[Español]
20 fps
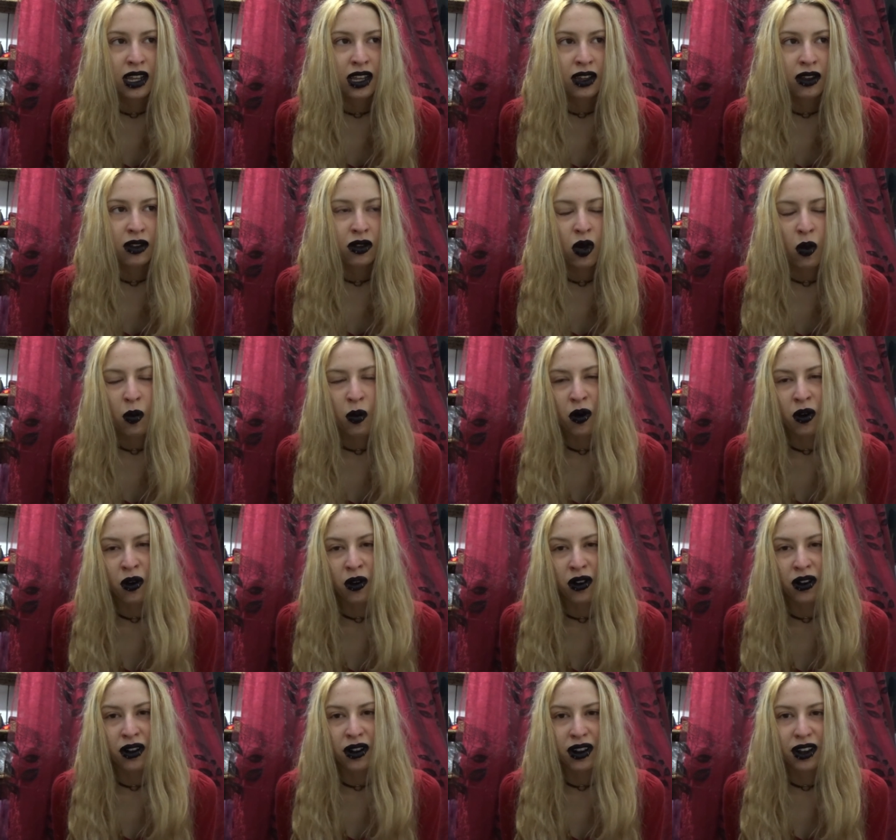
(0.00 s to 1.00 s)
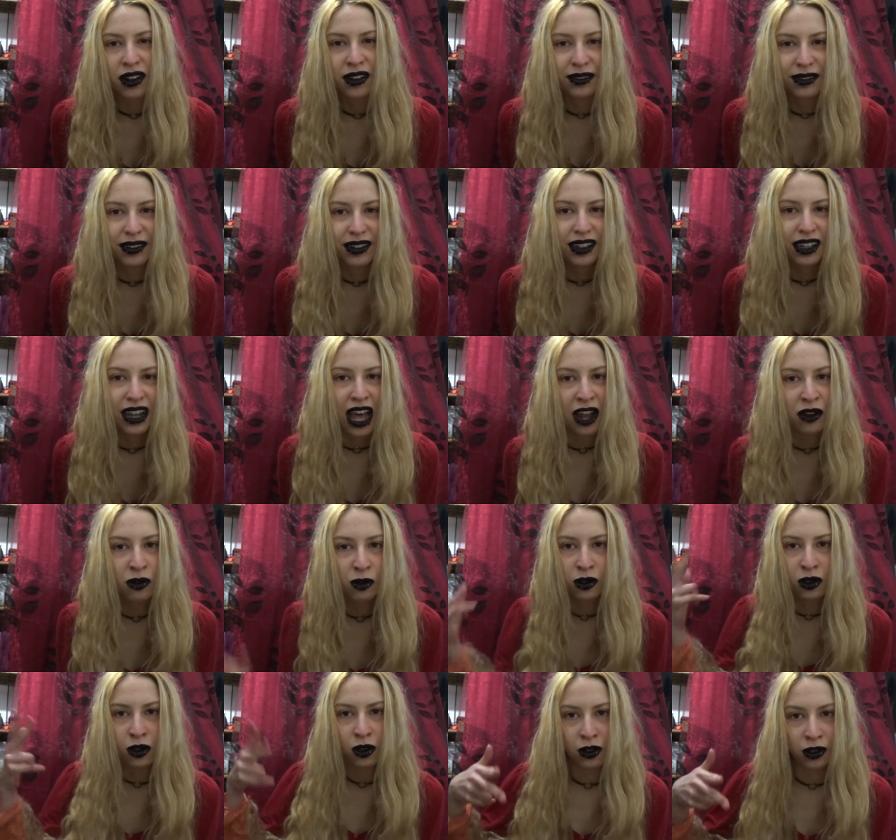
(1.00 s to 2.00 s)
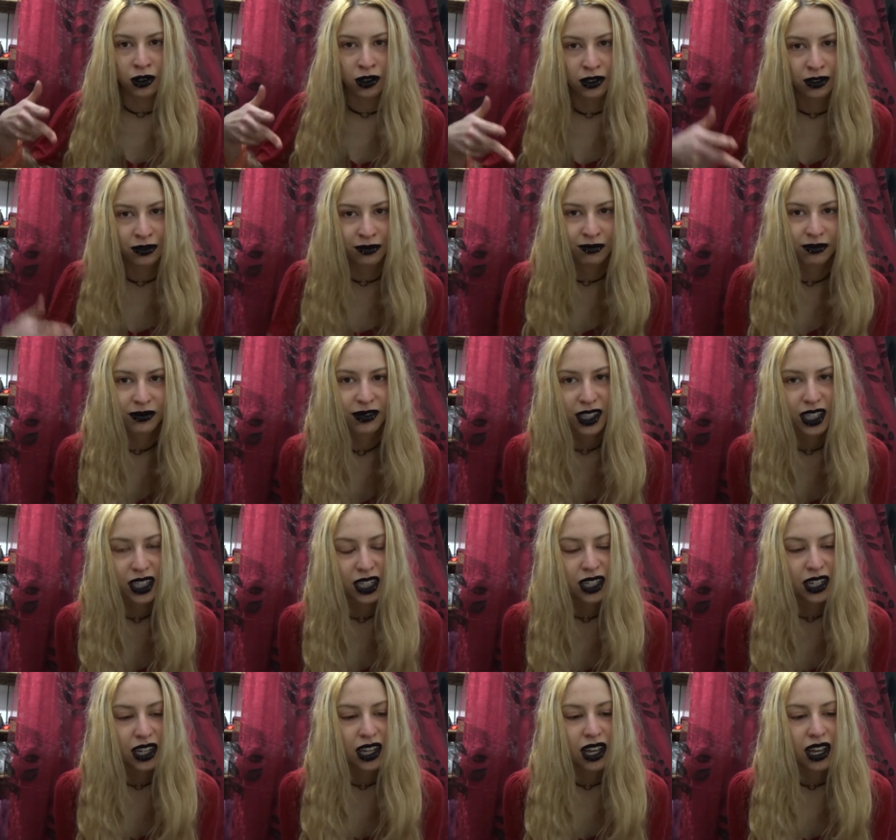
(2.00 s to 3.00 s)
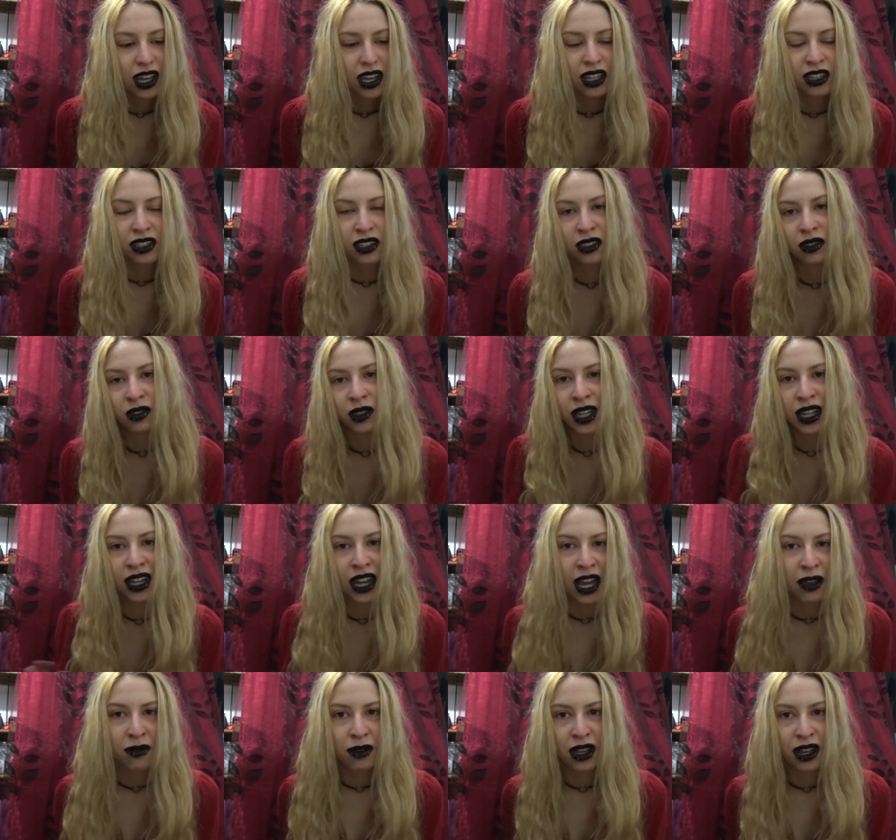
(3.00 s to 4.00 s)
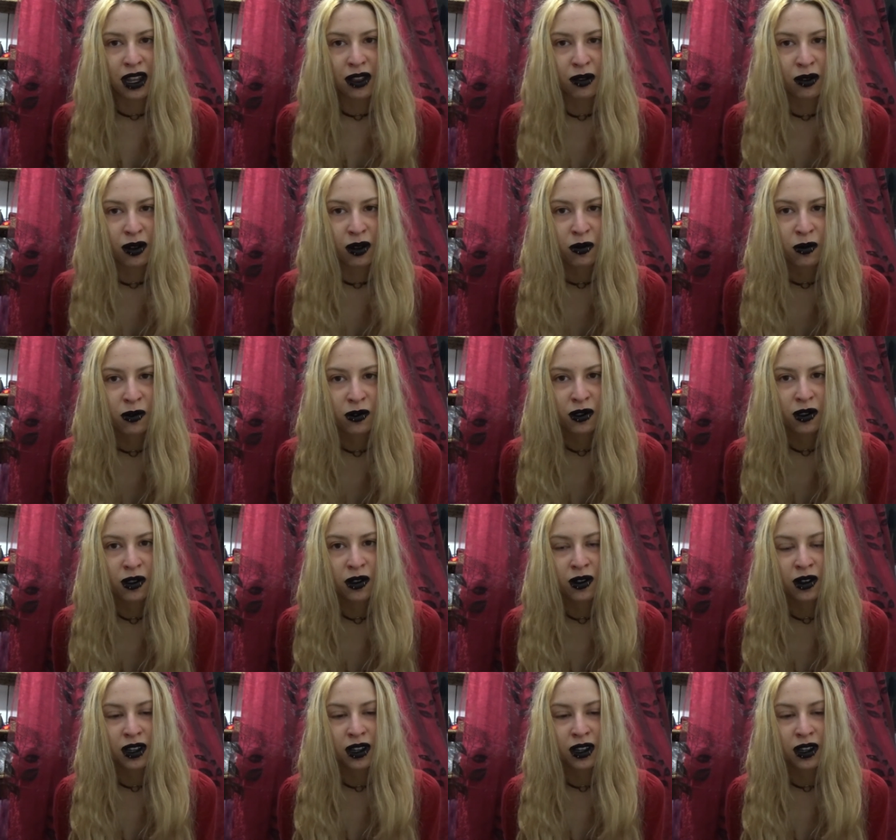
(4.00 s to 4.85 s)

como Naruto. El chico que cae bien a todo el mundo,